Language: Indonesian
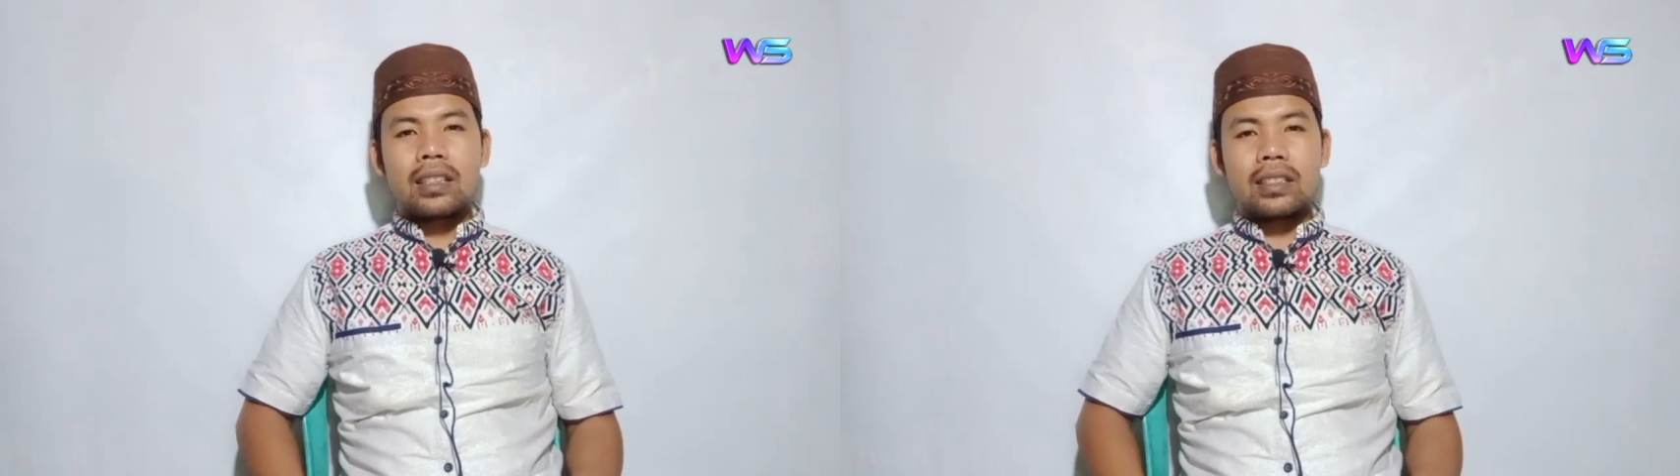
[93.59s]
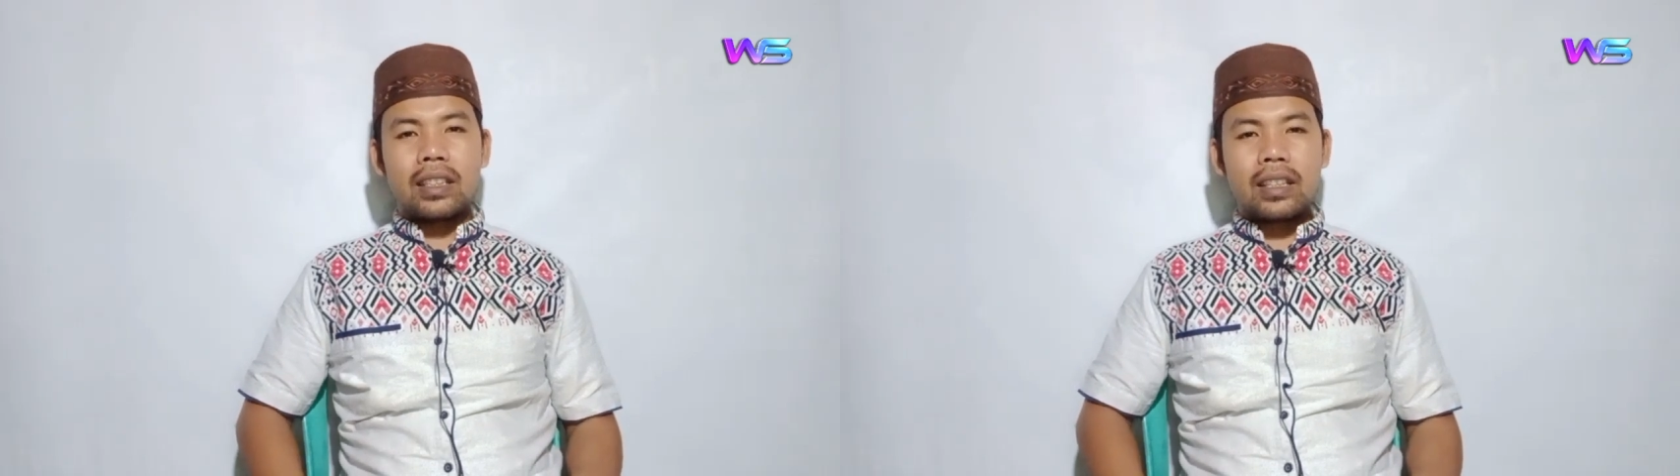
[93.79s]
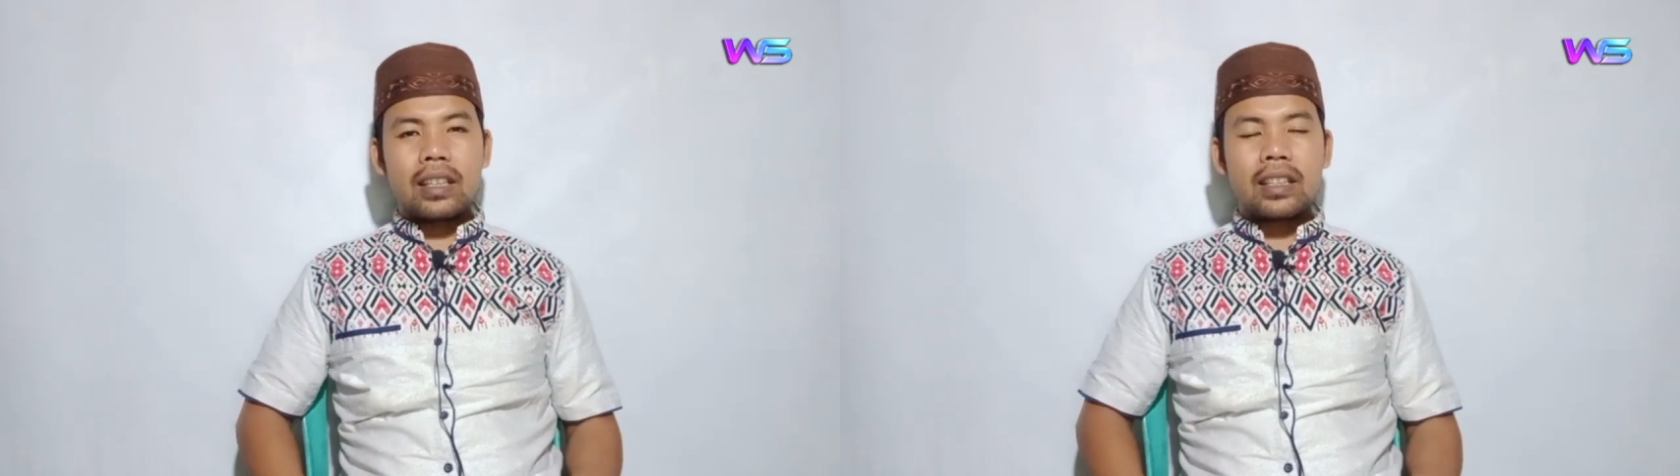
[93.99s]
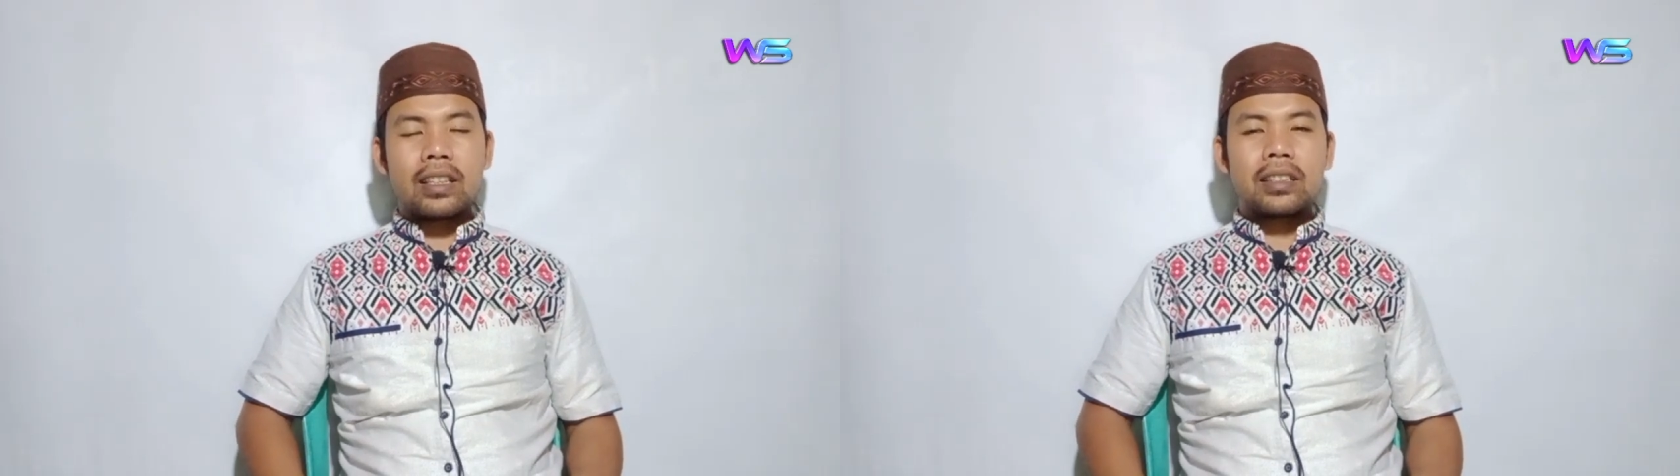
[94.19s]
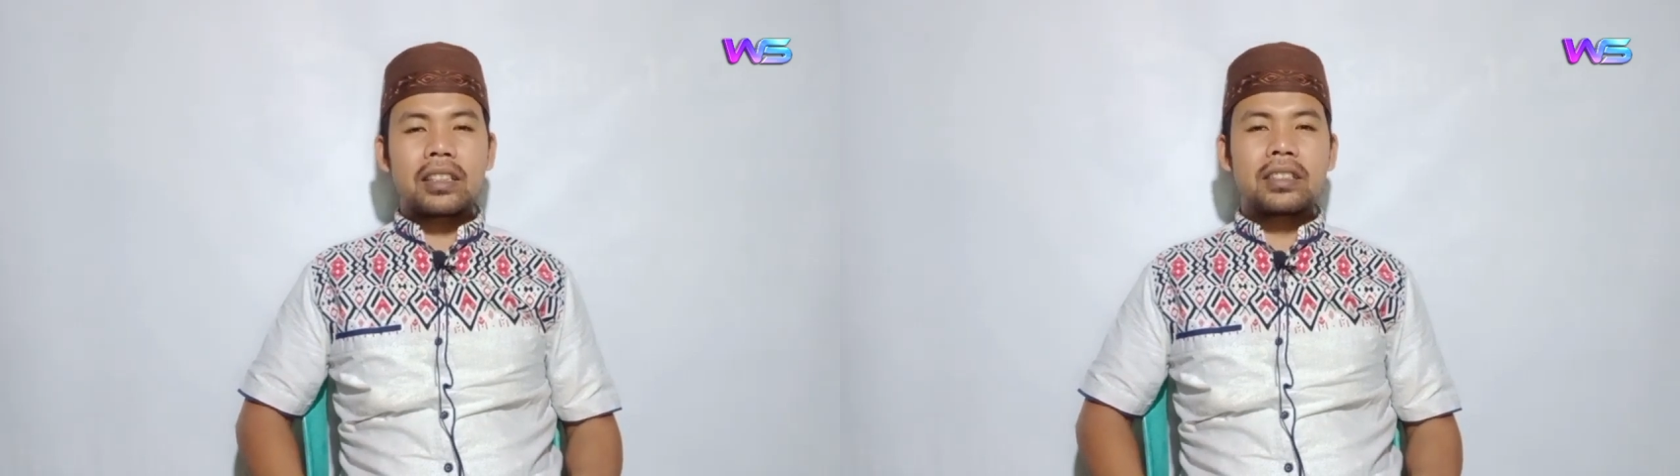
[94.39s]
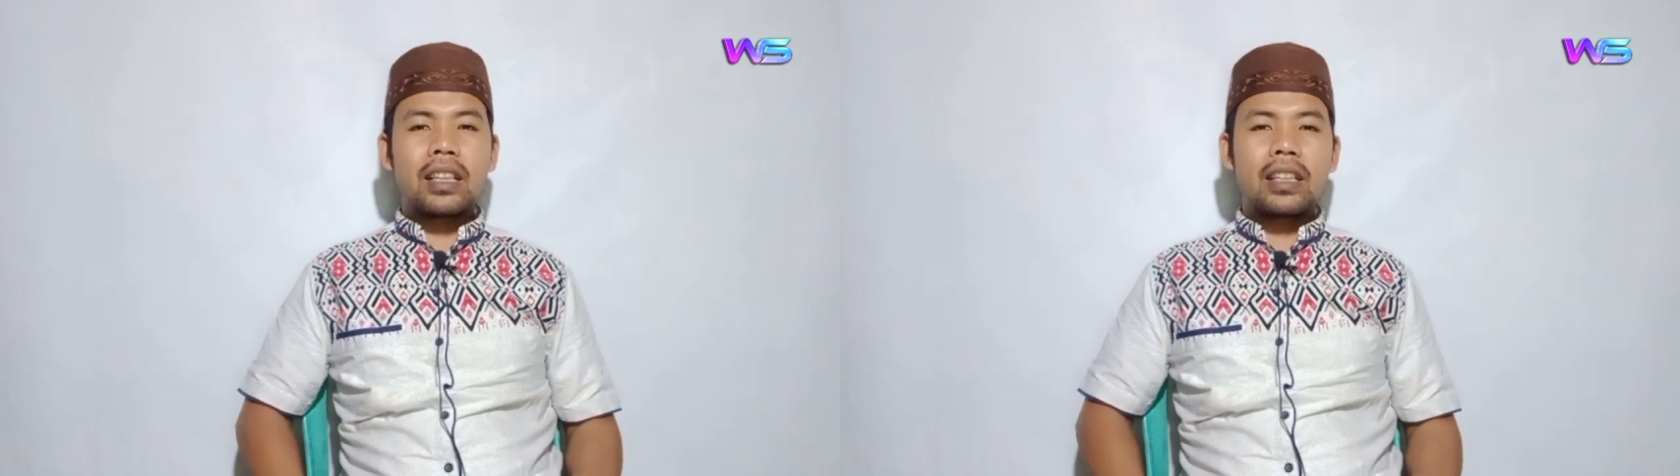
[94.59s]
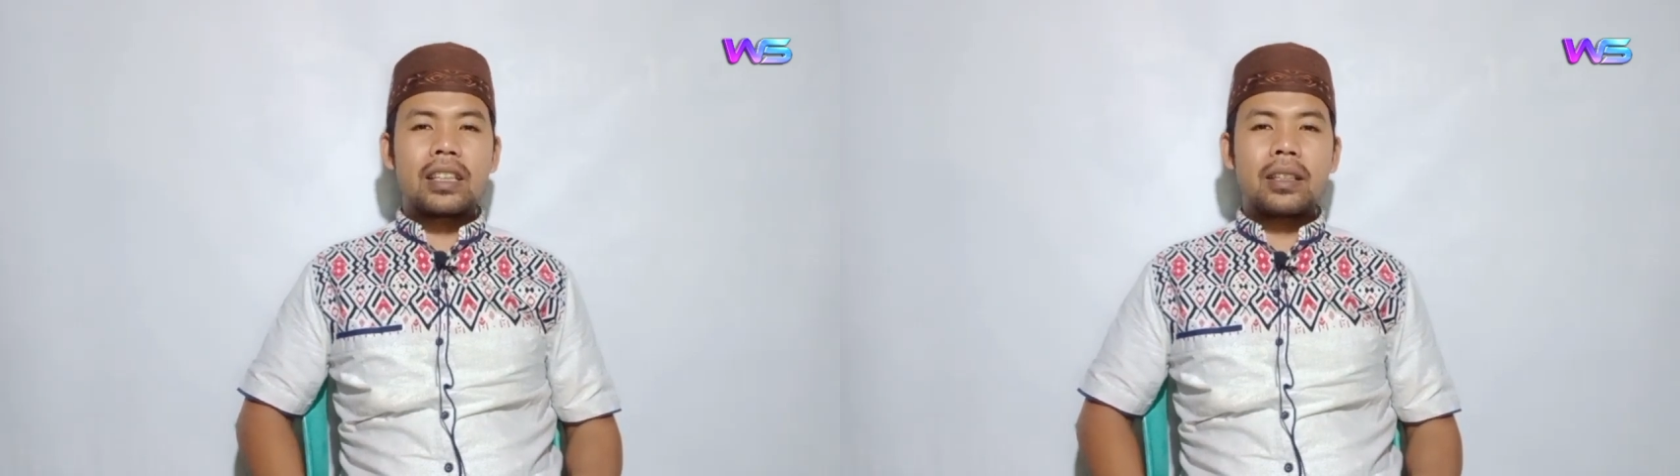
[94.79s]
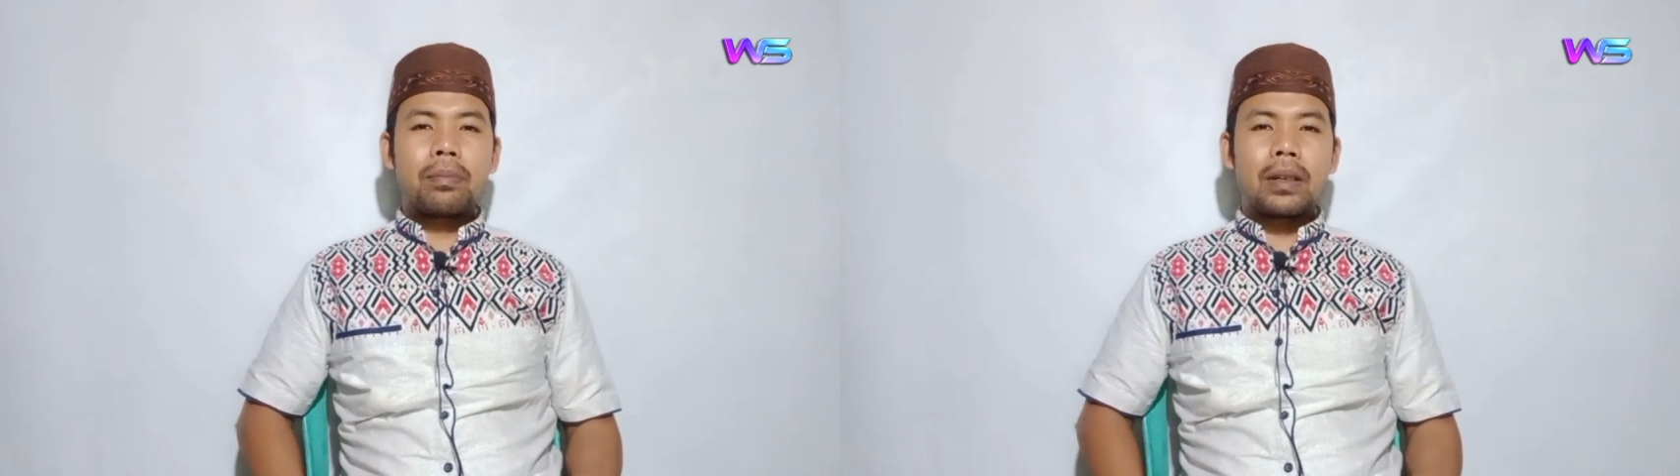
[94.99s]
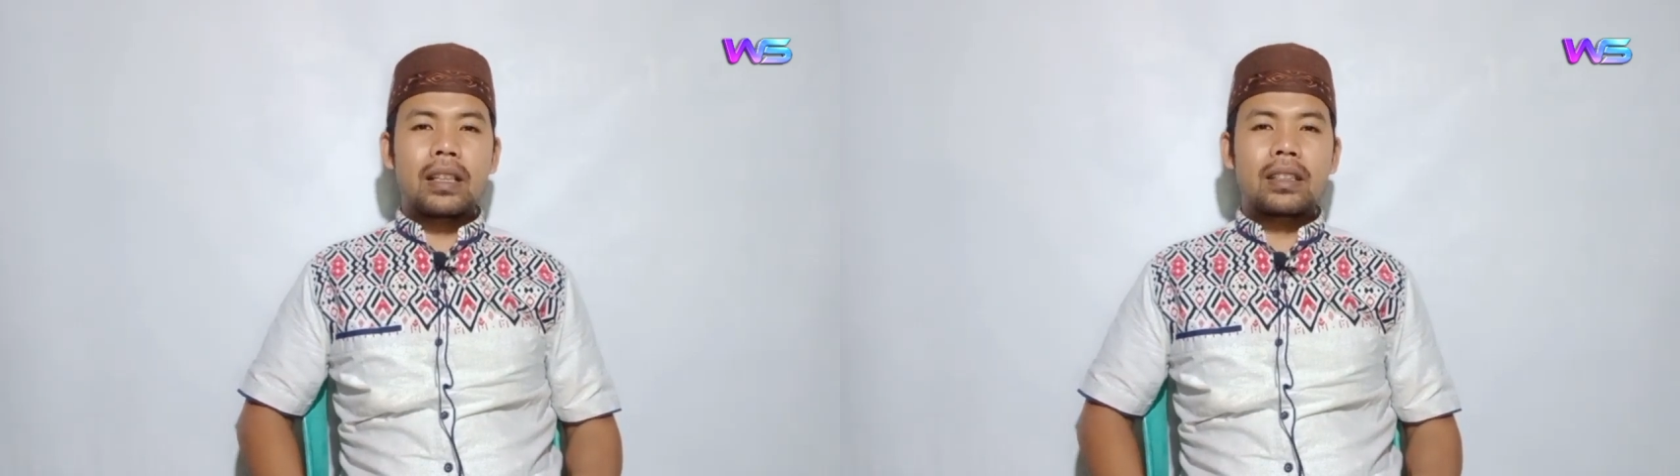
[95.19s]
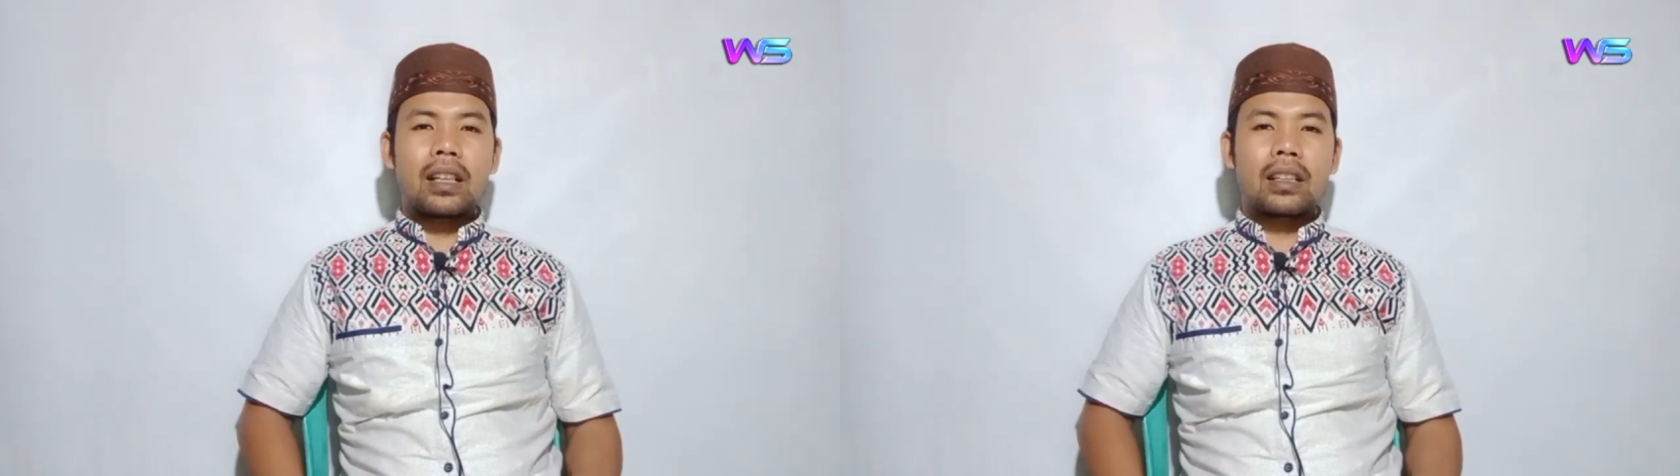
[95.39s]
Kejadian ini terjadi
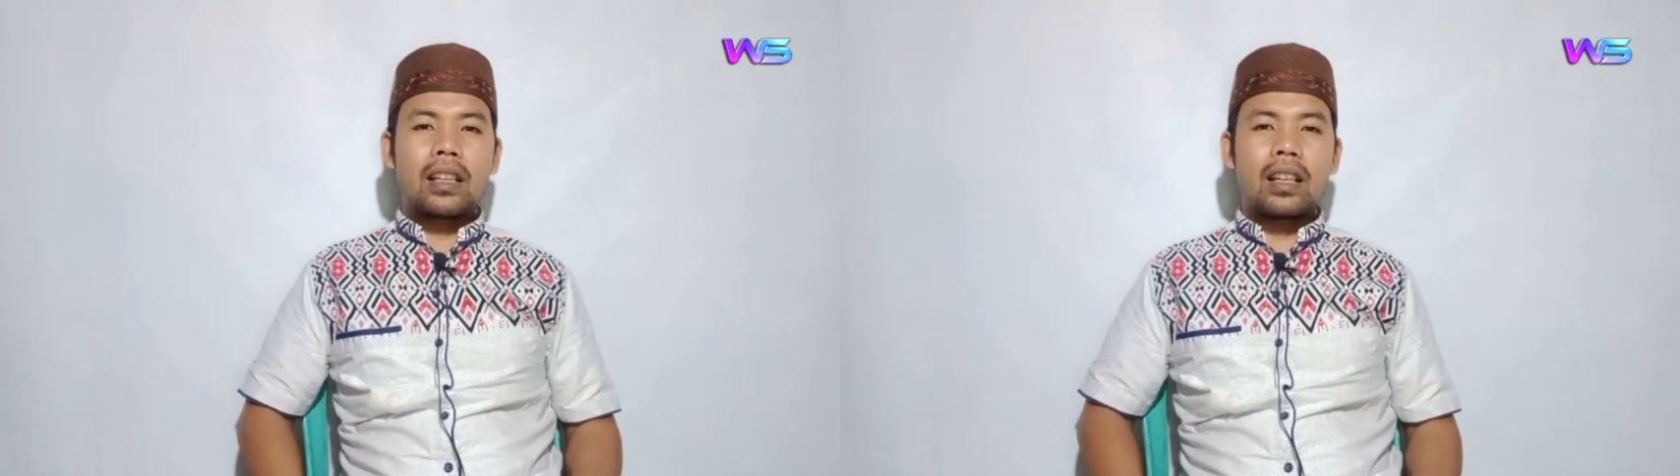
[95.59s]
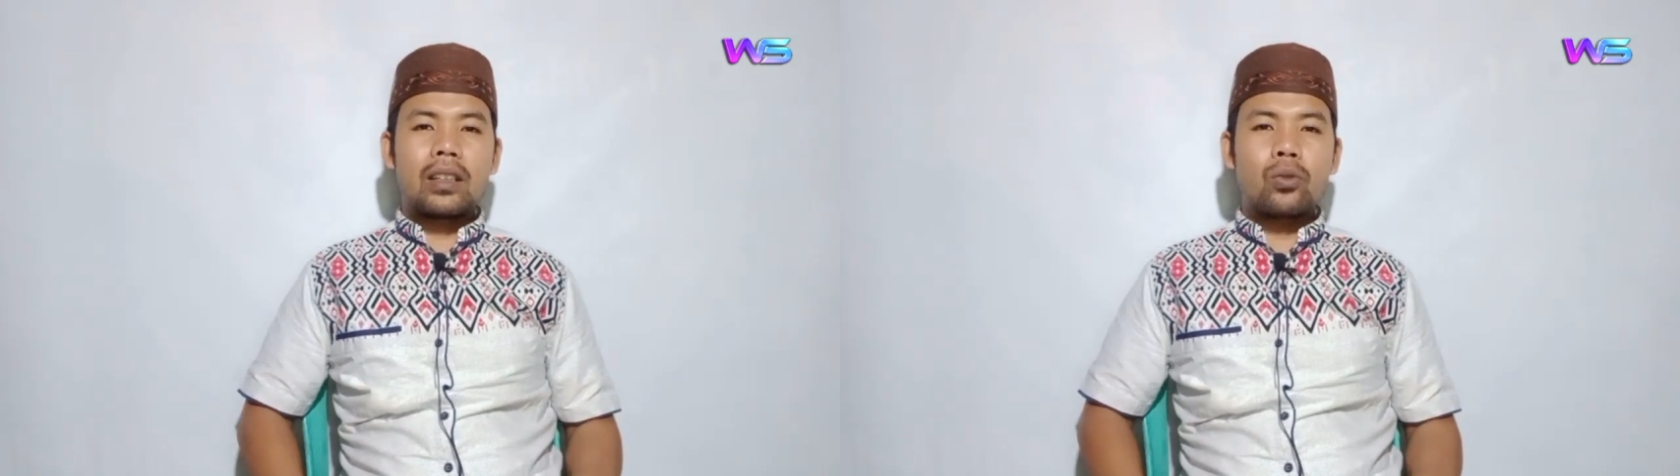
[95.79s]
pada tanggal